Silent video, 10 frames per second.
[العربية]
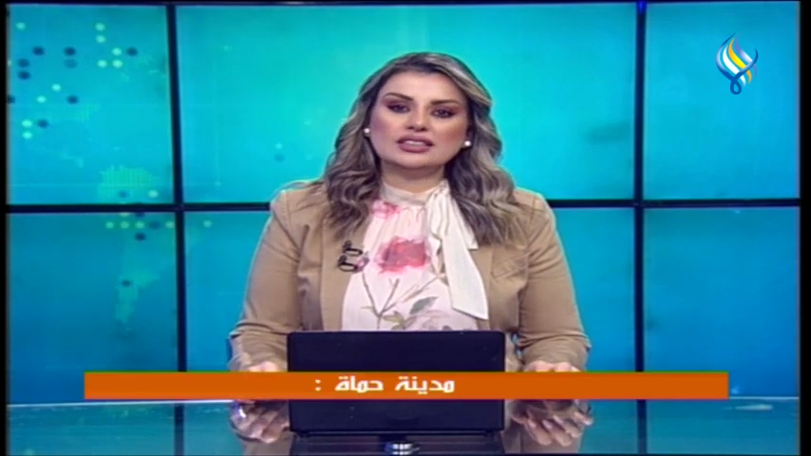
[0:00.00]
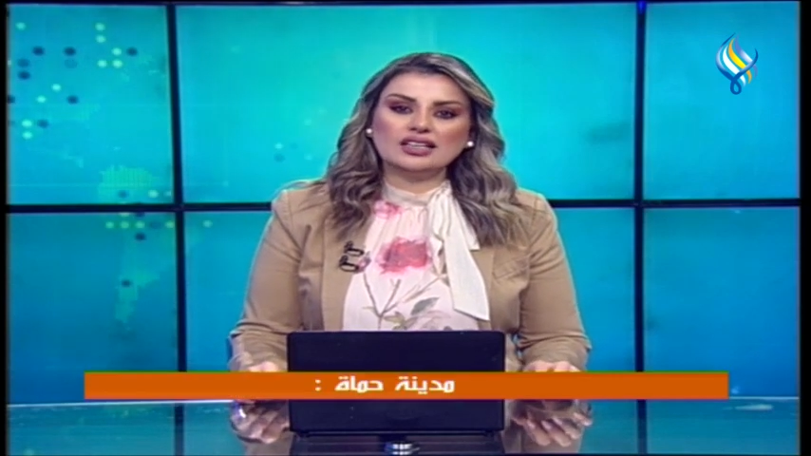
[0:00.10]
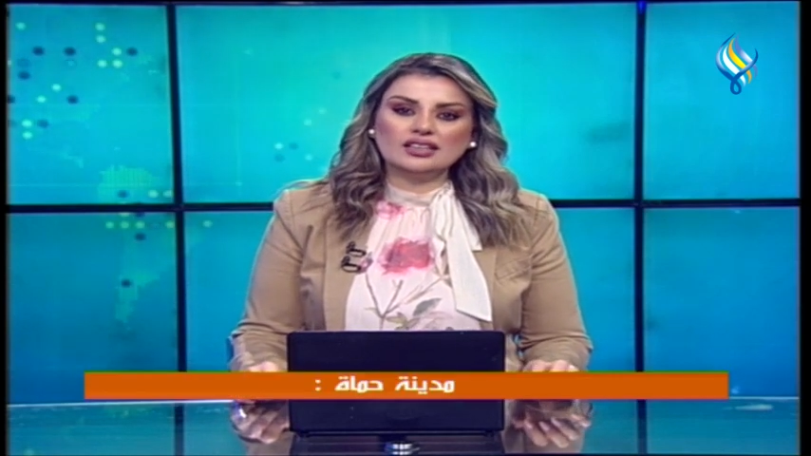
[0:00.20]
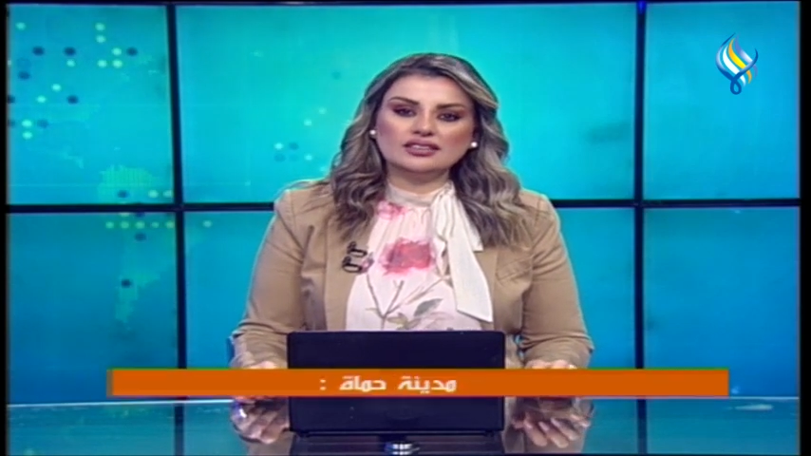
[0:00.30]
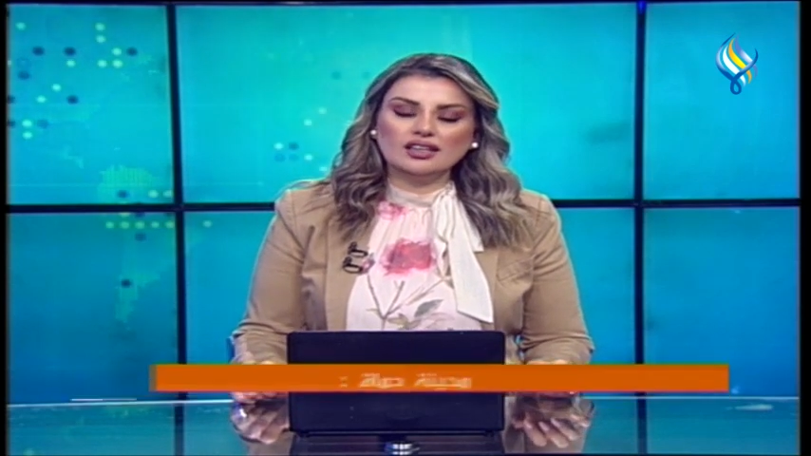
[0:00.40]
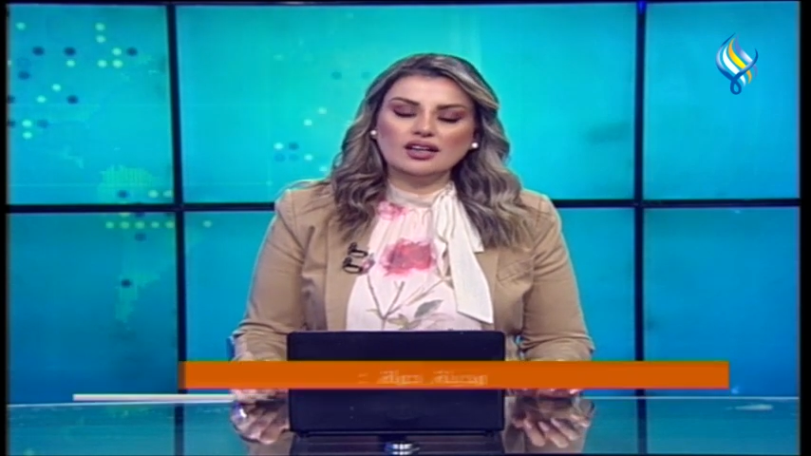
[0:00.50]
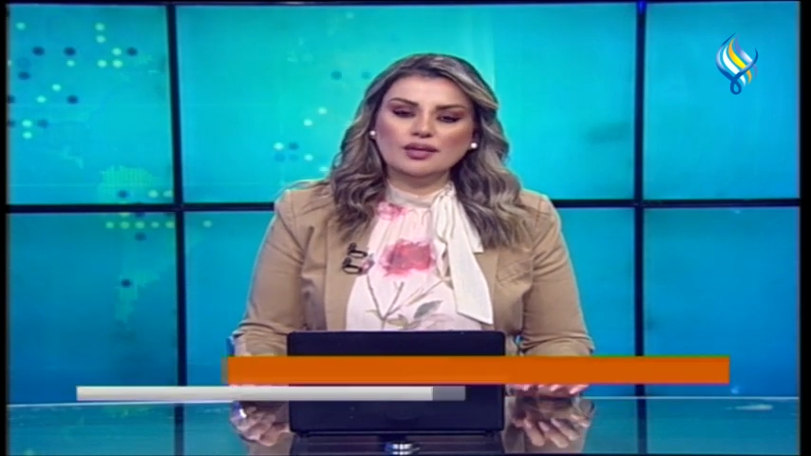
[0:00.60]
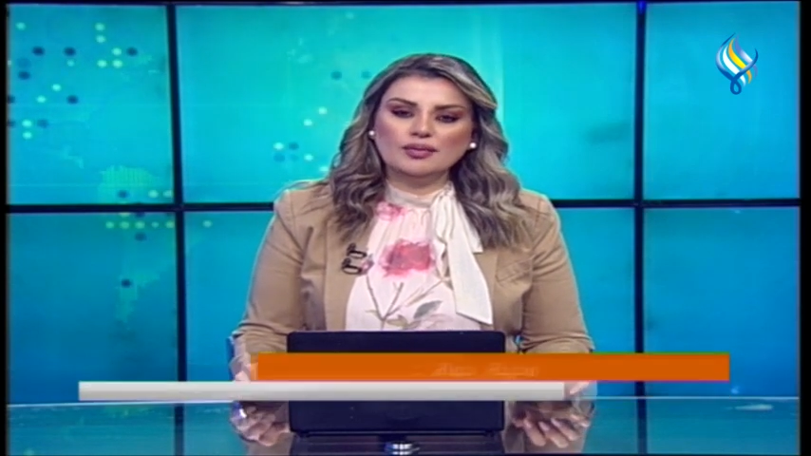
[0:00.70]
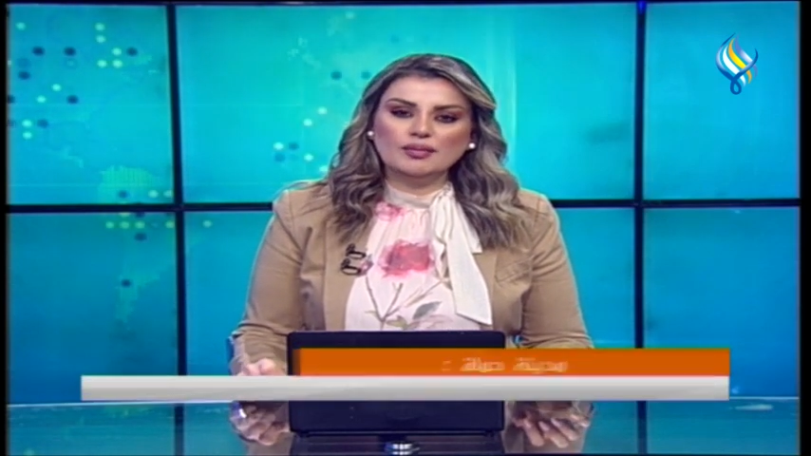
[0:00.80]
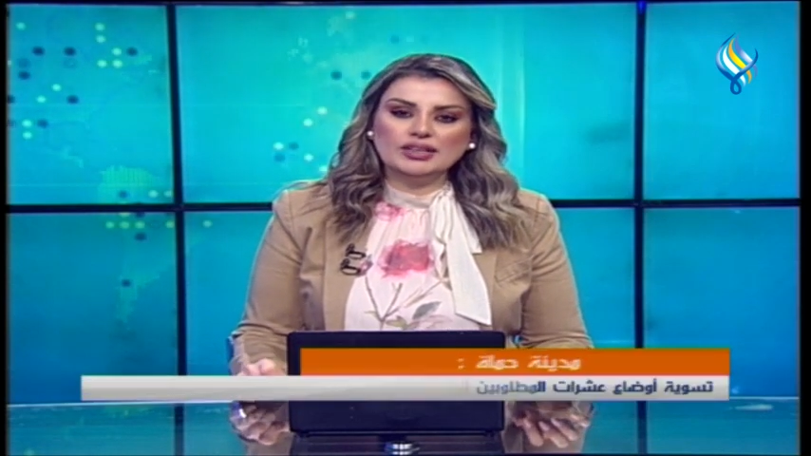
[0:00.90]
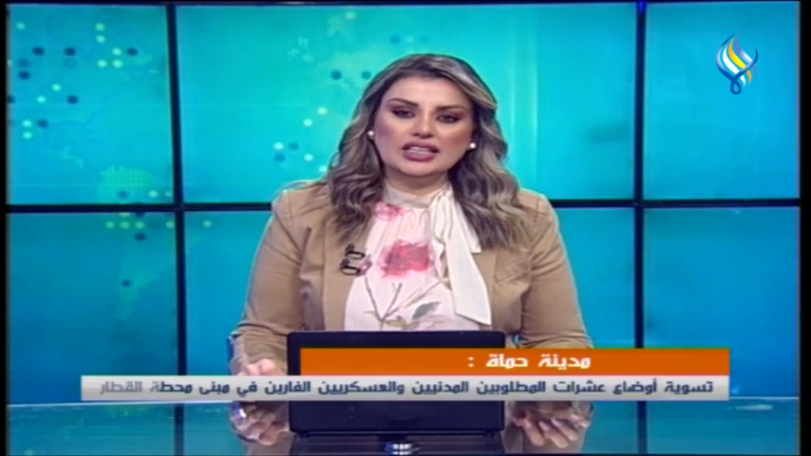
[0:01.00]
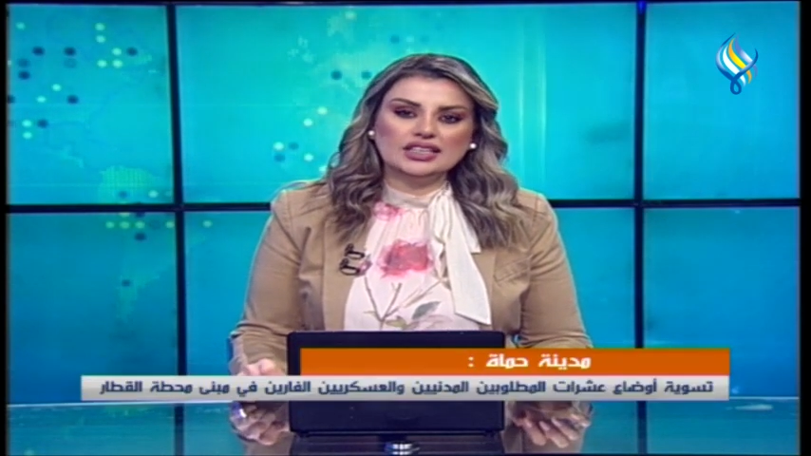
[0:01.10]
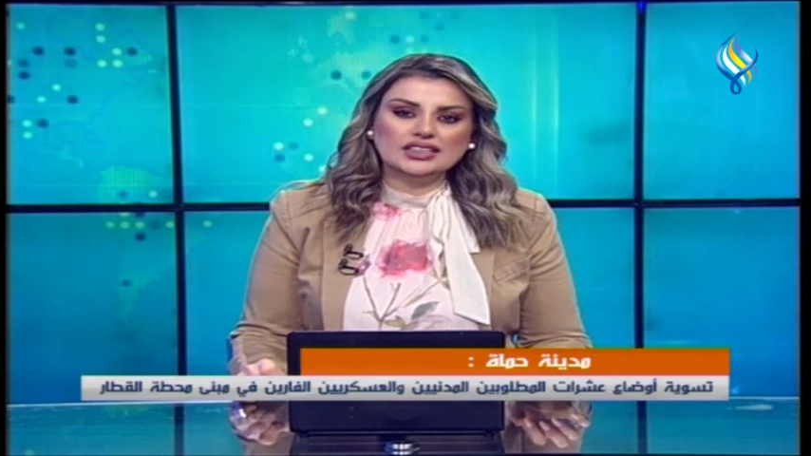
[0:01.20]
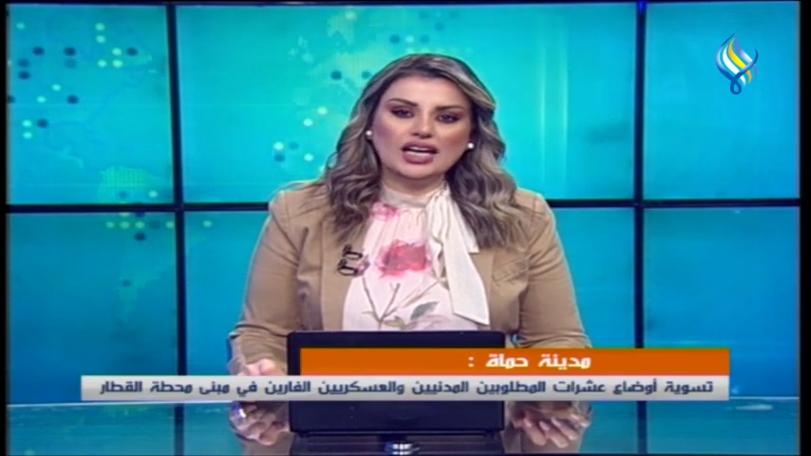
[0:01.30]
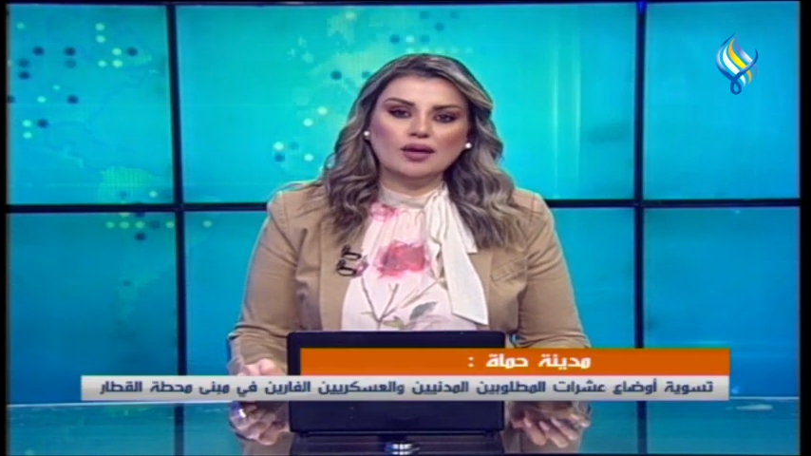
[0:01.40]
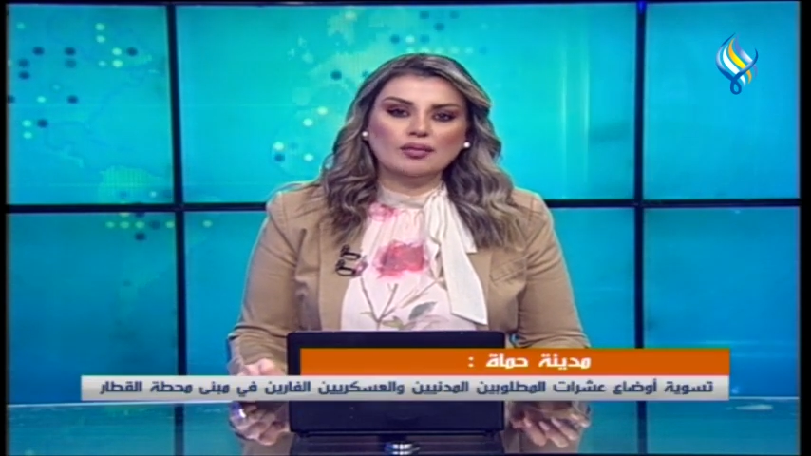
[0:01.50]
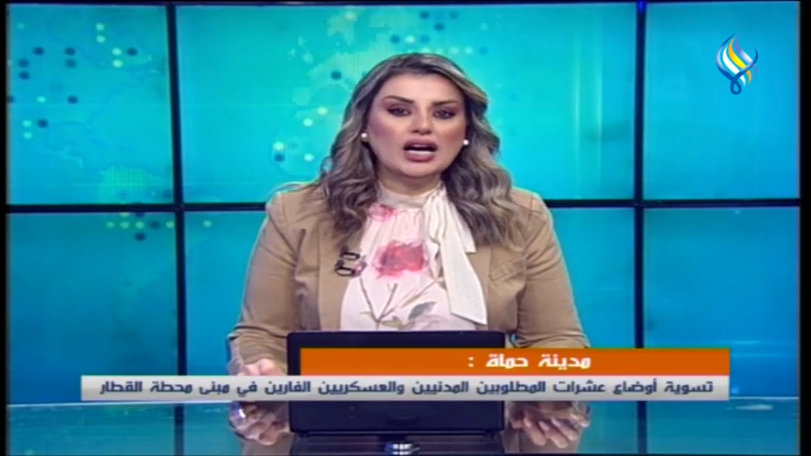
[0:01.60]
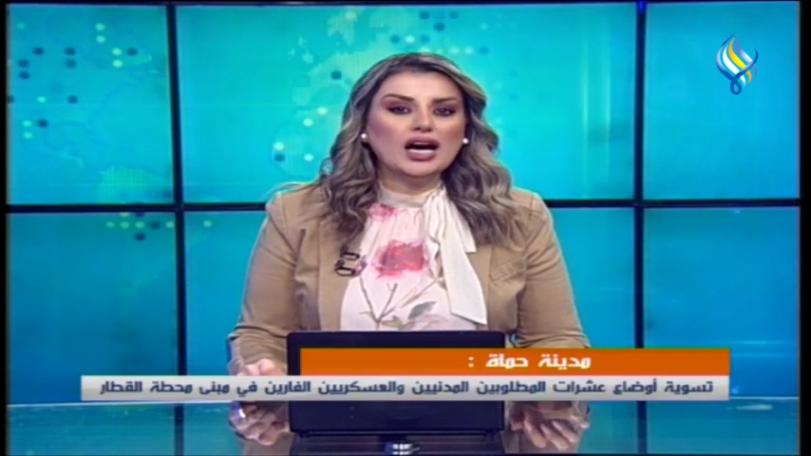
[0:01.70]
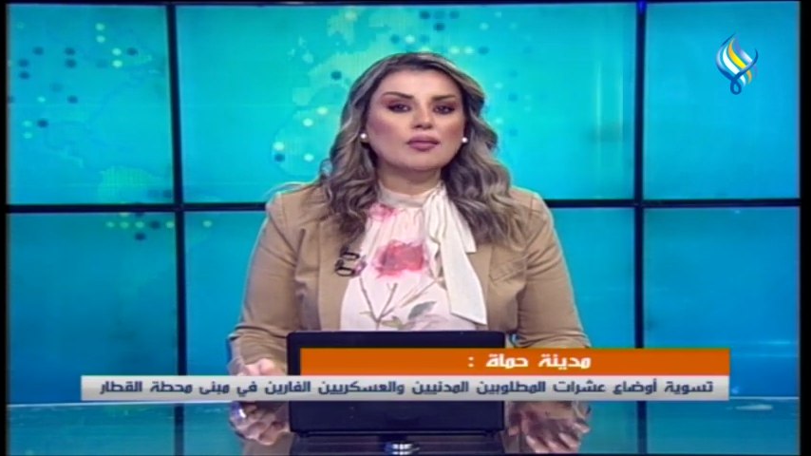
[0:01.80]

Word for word: القطار بمدينة حماة